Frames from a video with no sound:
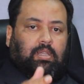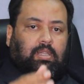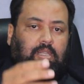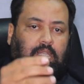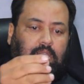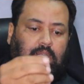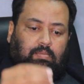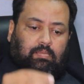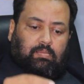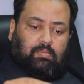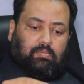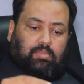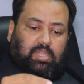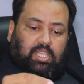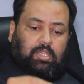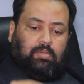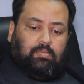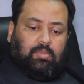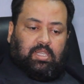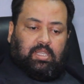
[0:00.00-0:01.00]
قام
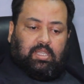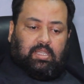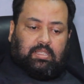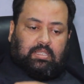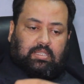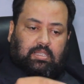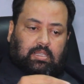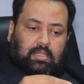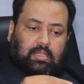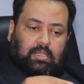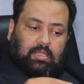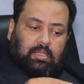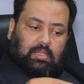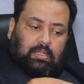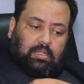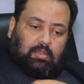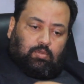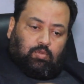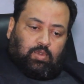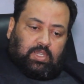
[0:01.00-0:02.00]
بحمايه
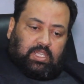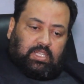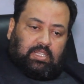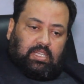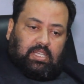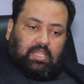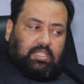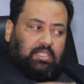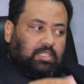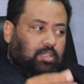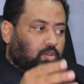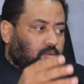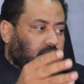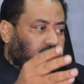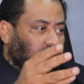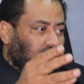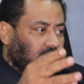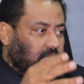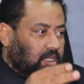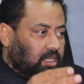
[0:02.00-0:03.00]
الوليدات داروهم
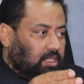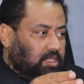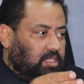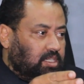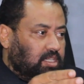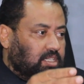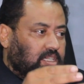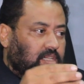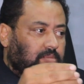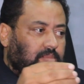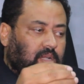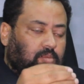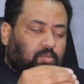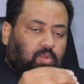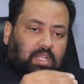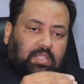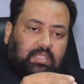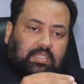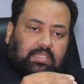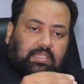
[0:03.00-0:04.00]
في واحد القنيات كان معاهم
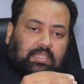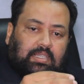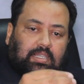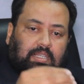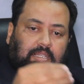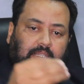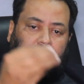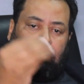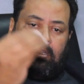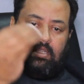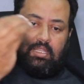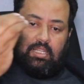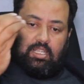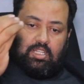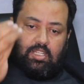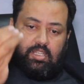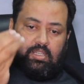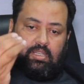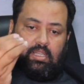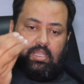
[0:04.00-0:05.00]
واحد السيد اللي
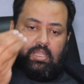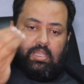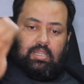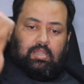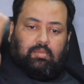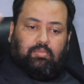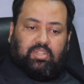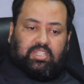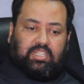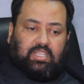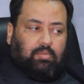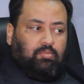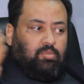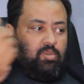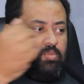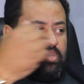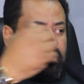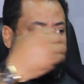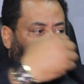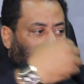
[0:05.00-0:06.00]
راجل بنت
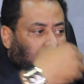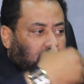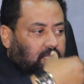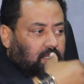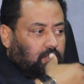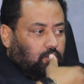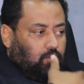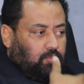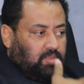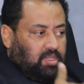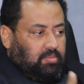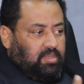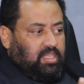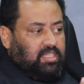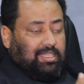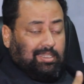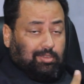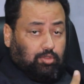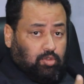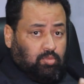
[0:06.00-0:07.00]
عمو مشاد لو بيبي
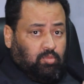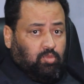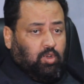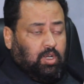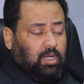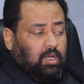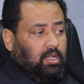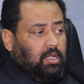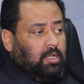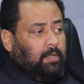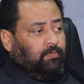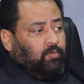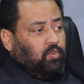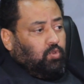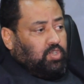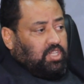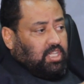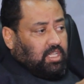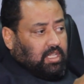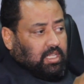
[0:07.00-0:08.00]
ديال دو موا
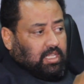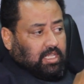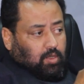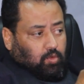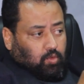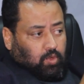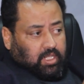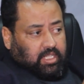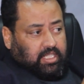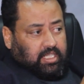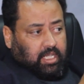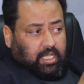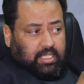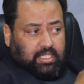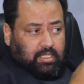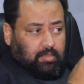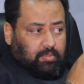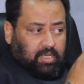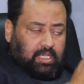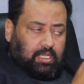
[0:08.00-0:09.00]
وشاد ليا ولدي
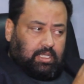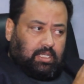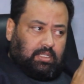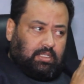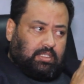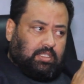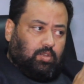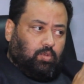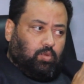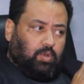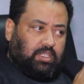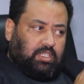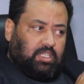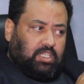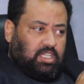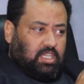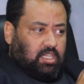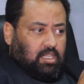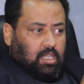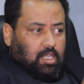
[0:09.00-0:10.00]
حيت انا باقي كنتصور
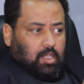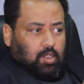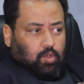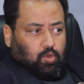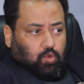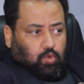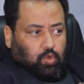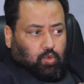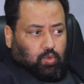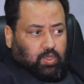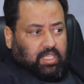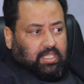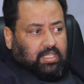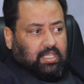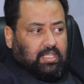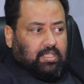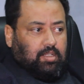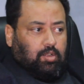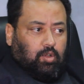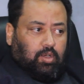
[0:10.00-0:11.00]
داكشي
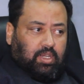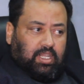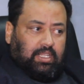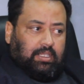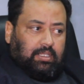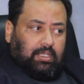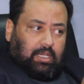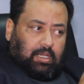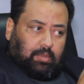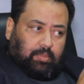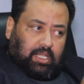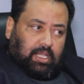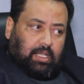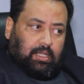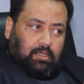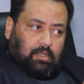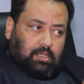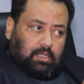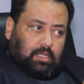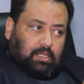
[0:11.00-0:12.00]
والوليدات الاخرين
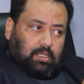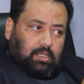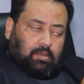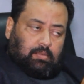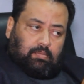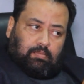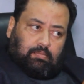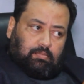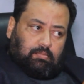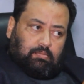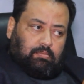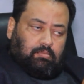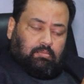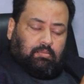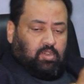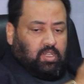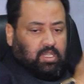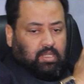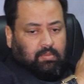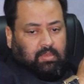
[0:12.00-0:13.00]
اربعه
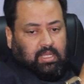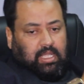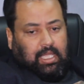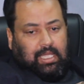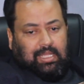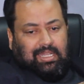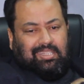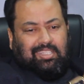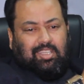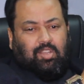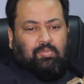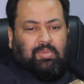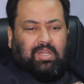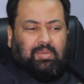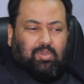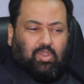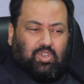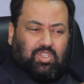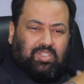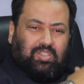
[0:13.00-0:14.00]
المهم الحاله ديالهم ما
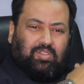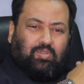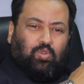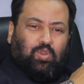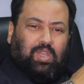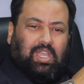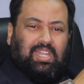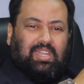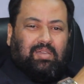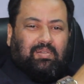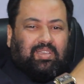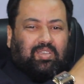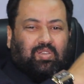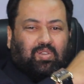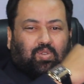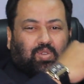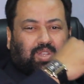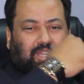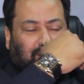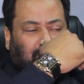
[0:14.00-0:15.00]
نبقاوش نقول الحاله ولكن
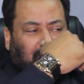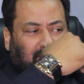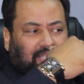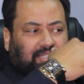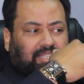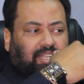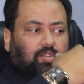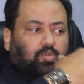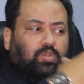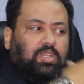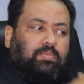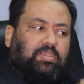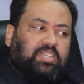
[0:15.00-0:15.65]
كيهضر على الاولاد